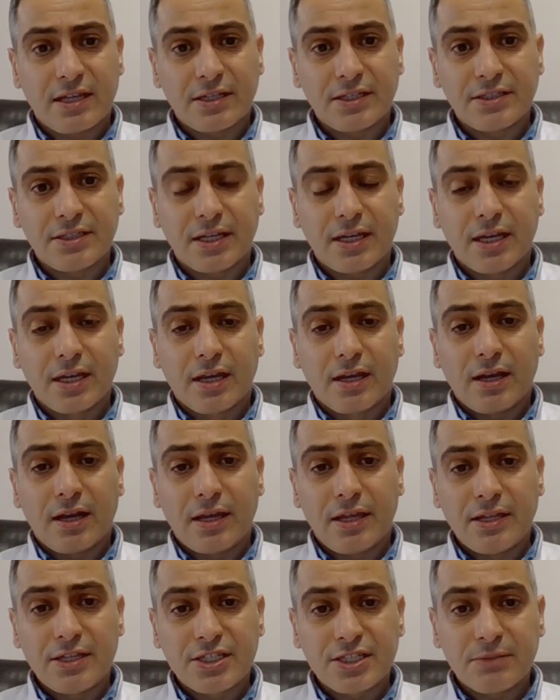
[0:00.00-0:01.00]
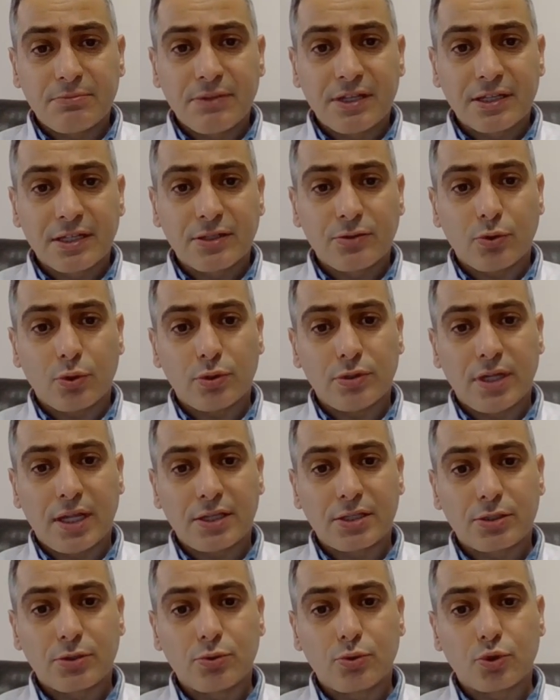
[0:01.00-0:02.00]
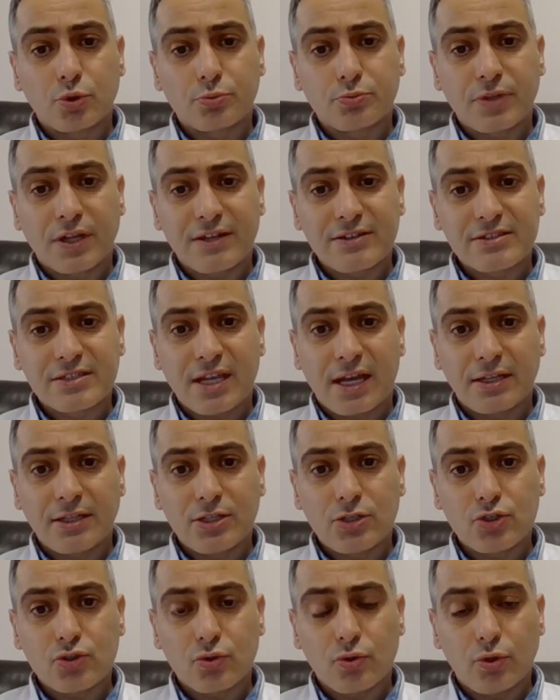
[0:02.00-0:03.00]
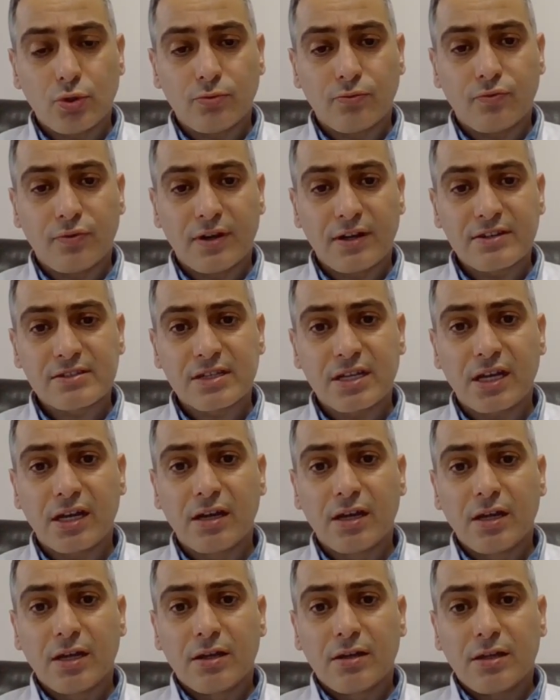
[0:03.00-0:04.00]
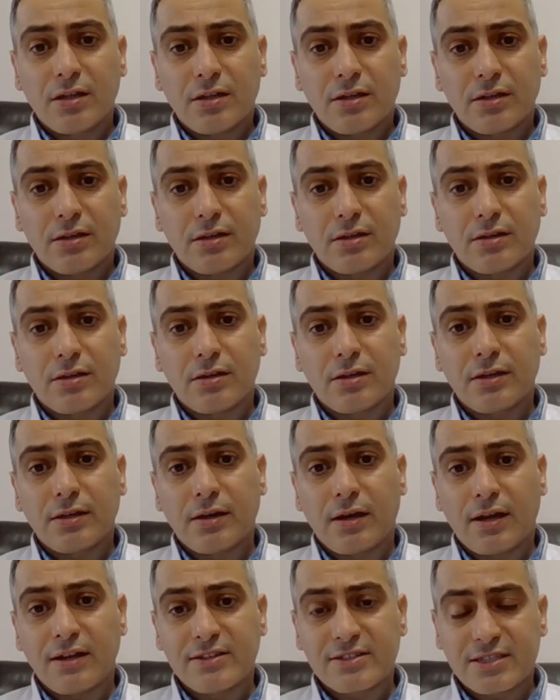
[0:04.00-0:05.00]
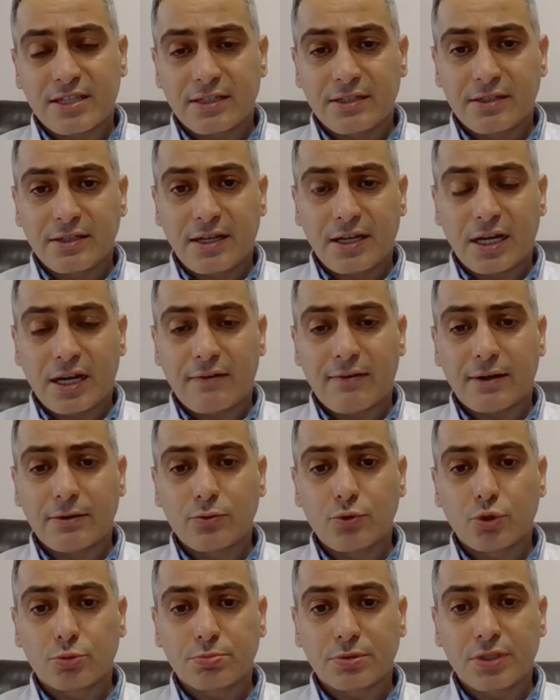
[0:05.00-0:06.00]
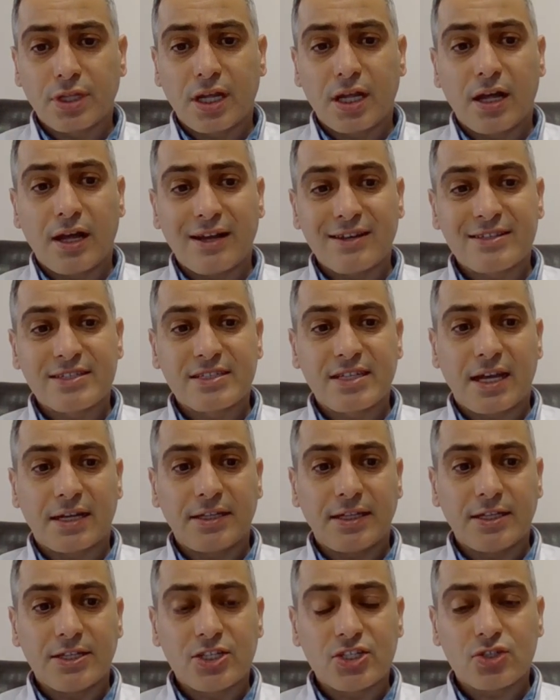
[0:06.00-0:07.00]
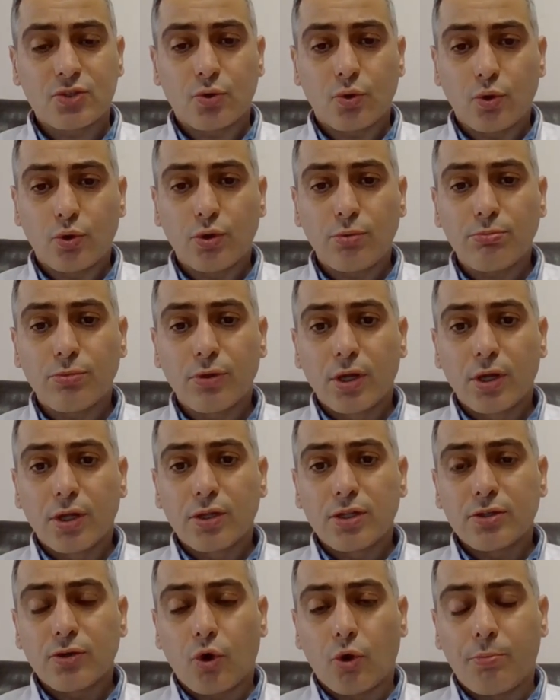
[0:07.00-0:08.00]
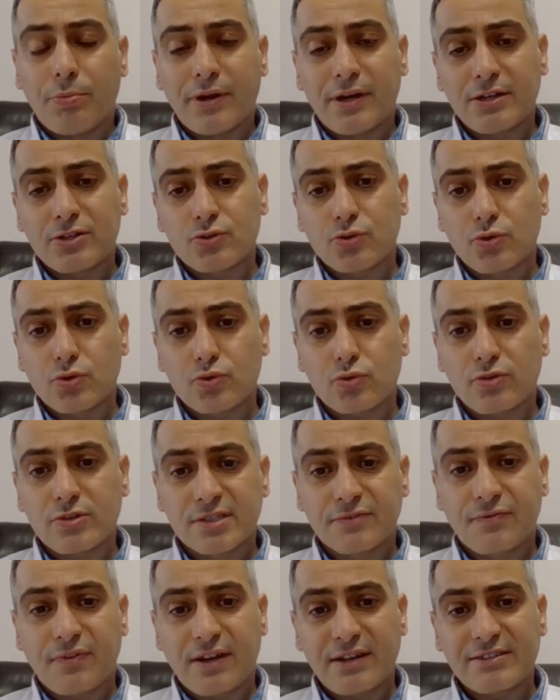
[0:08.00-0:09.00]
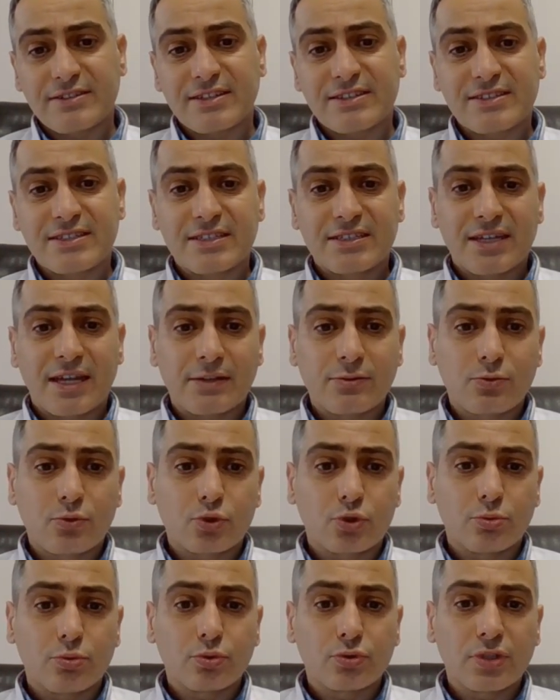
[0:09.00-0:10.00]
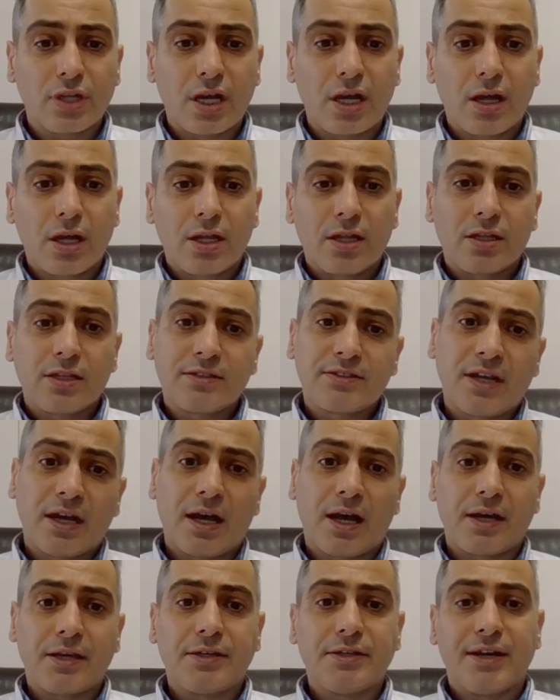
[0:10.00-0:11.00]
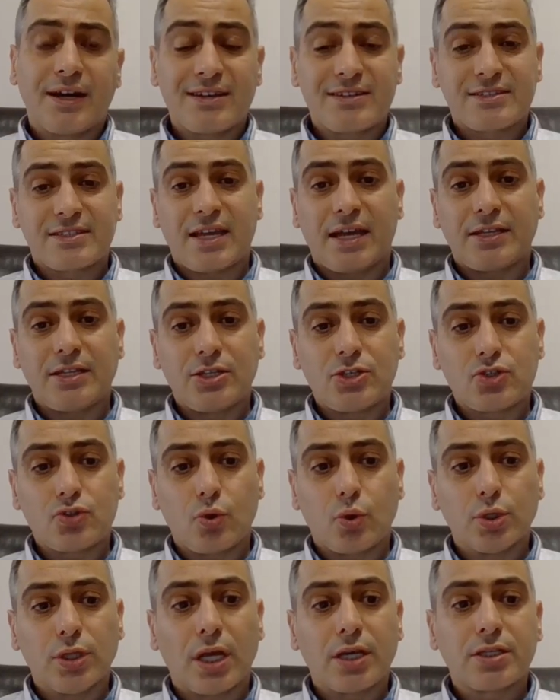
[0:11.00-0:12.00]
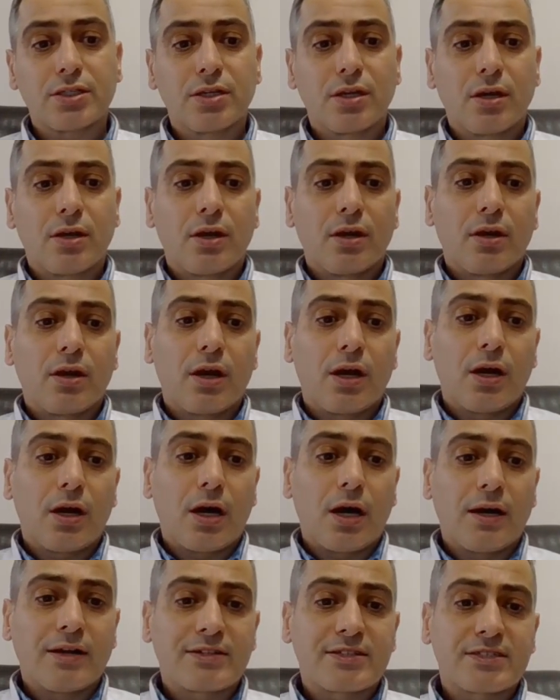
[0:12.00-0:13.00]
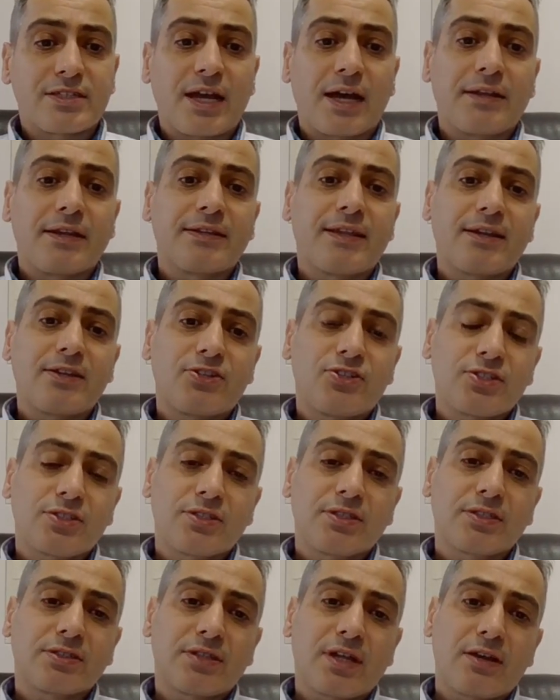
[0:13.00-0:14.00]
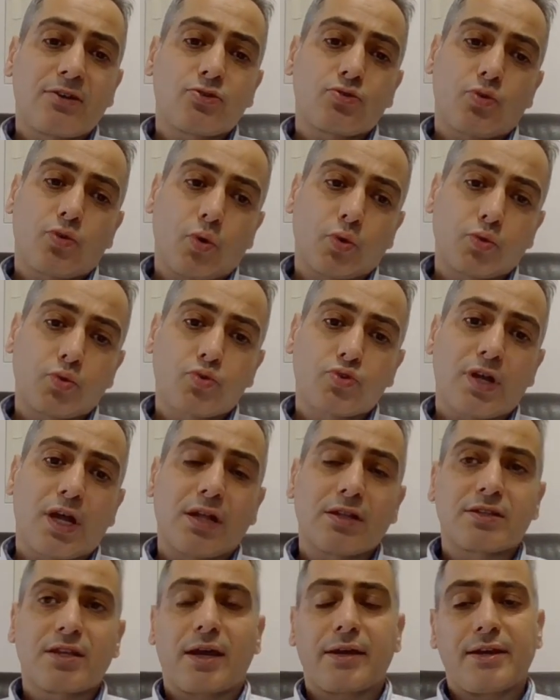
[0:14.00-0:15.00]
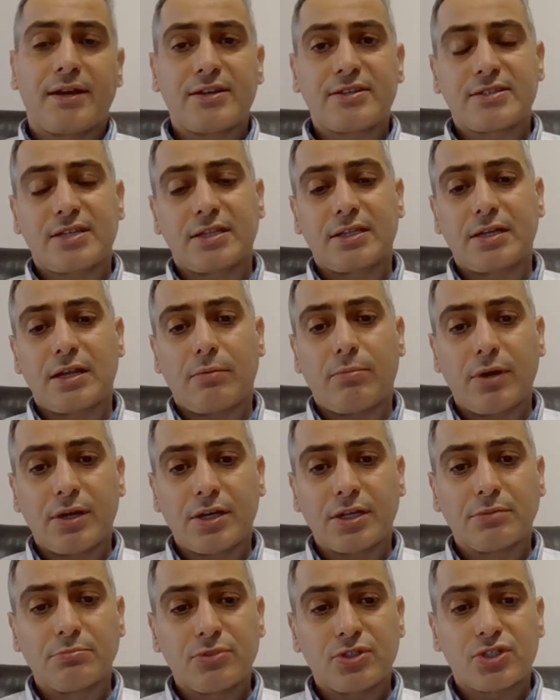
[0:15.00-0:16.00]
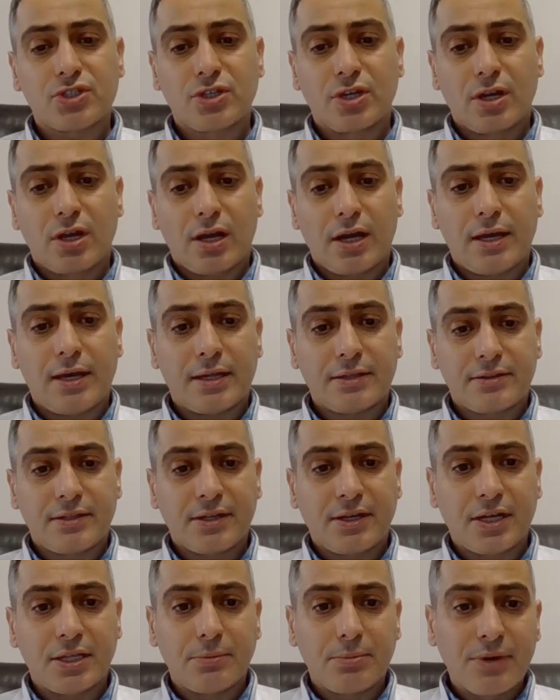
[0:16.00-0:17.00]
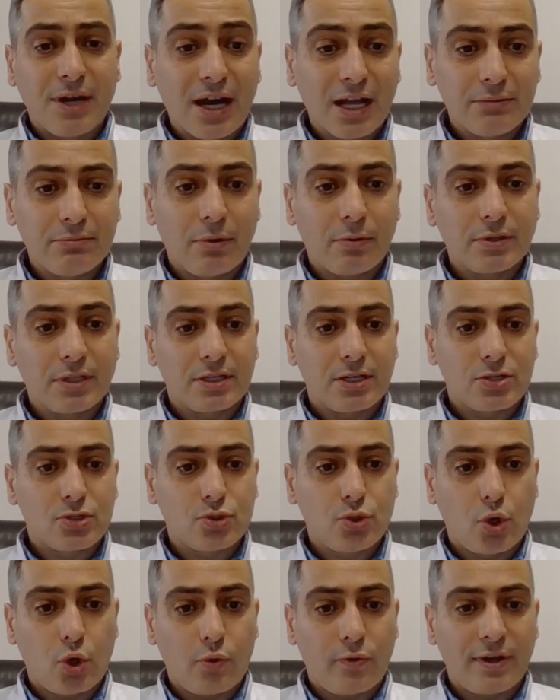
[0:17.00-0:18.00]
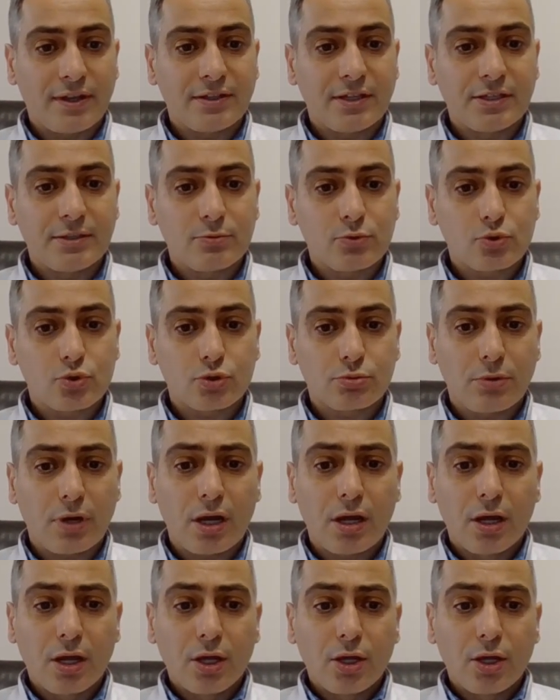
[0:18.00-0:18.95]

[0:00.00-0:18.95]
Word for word: Yine Hekimlerin yönlendirdiği grupta hastane içi ölüm fazla. E, hastaların karar verdiği grupta da hastane içi ölüm operasyon sonrası fazla. Stent grubunda daha iyi hastane içi olay. Hastaneden çıktıktan sonra 36 ay hastalara bakılmış. Hayatta kalıp kalmamalara survey dediğimiz duruma.